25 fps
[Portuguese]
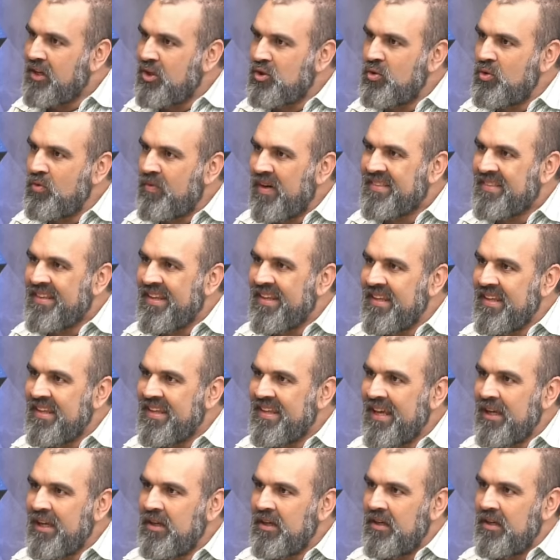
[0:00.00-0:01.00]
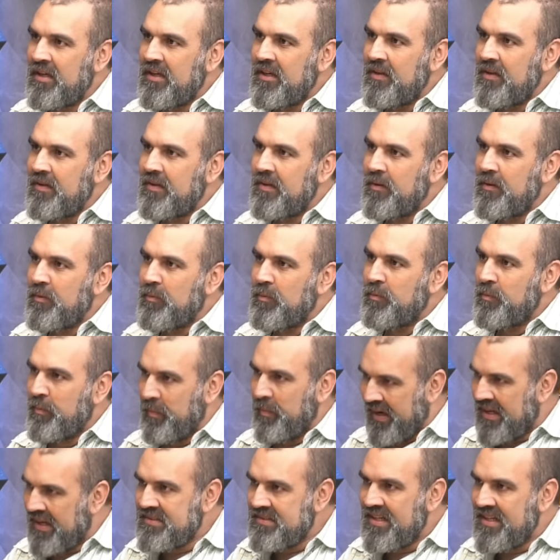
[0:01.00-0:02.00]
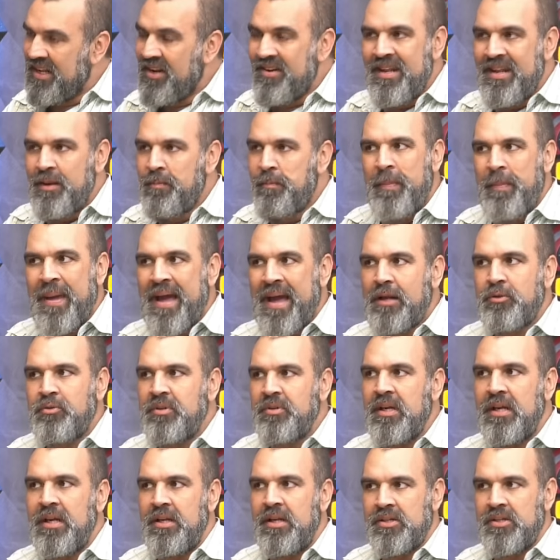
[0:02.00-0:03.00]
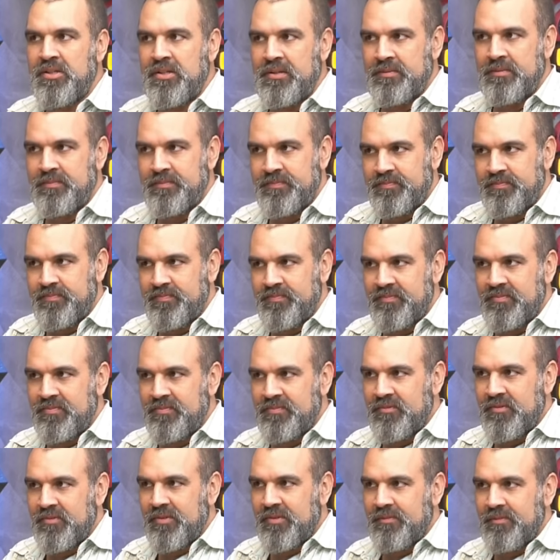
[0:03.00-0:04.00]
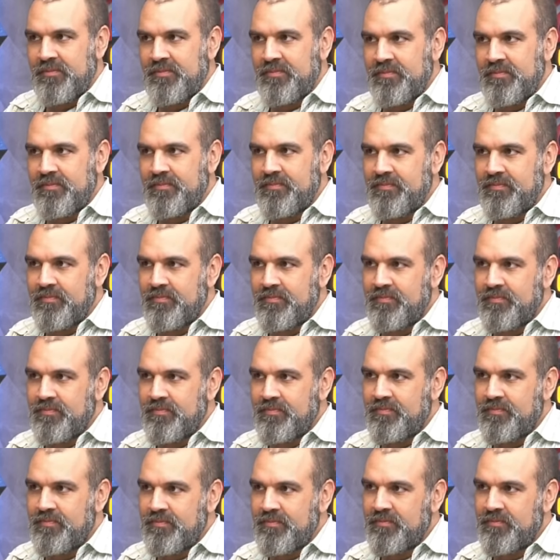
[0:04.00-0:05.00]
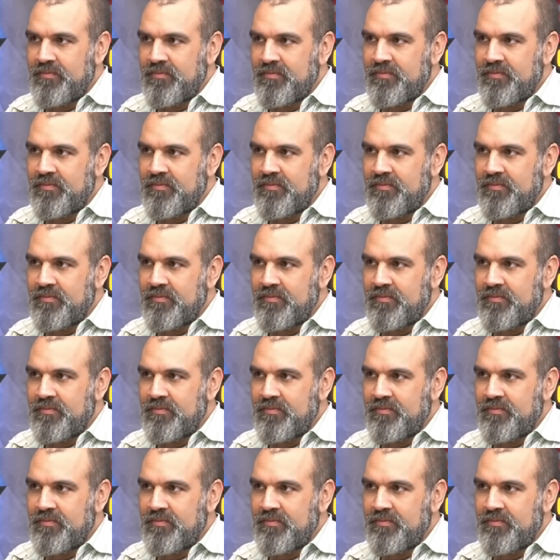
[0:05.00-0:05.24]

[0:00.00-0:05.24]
a gente não vai ter ninguém brasileiro nem perto deles. Não. Silvio Santos nem perto.